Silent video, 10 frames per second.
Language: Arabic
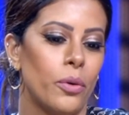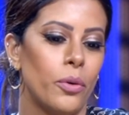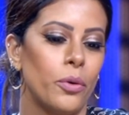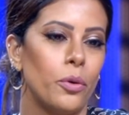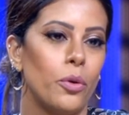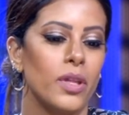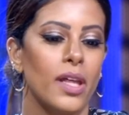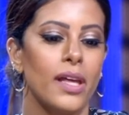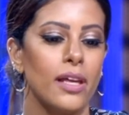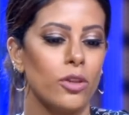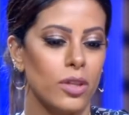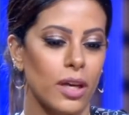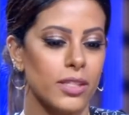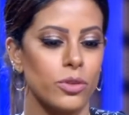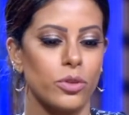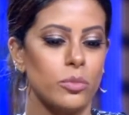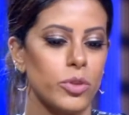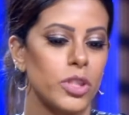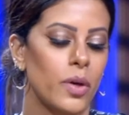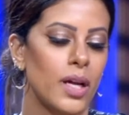واذا جيتوا تخزنون
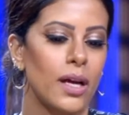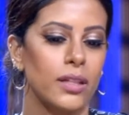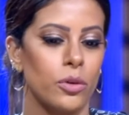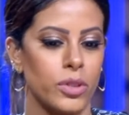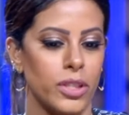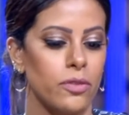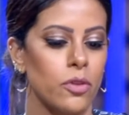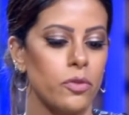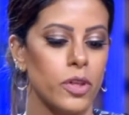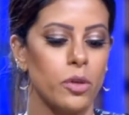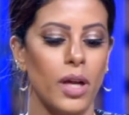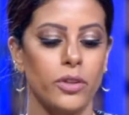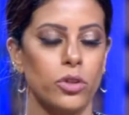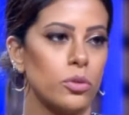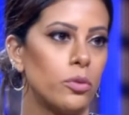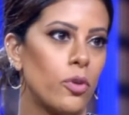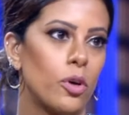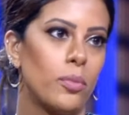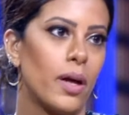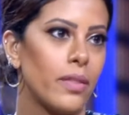المجوهرات او تحتفظون فيهم لا تحطوهم فوق
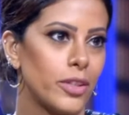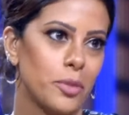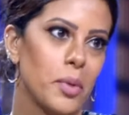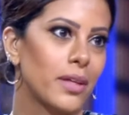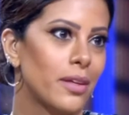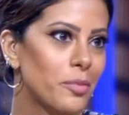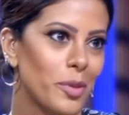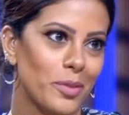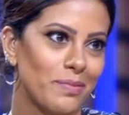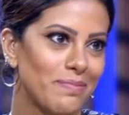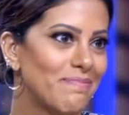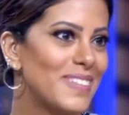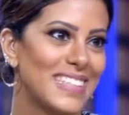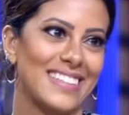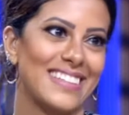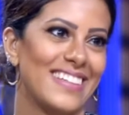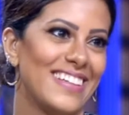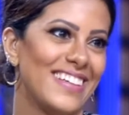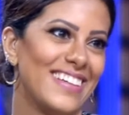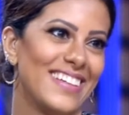بعض عشان ما يخربون بس
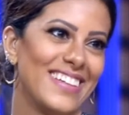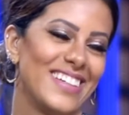ثانك يو سو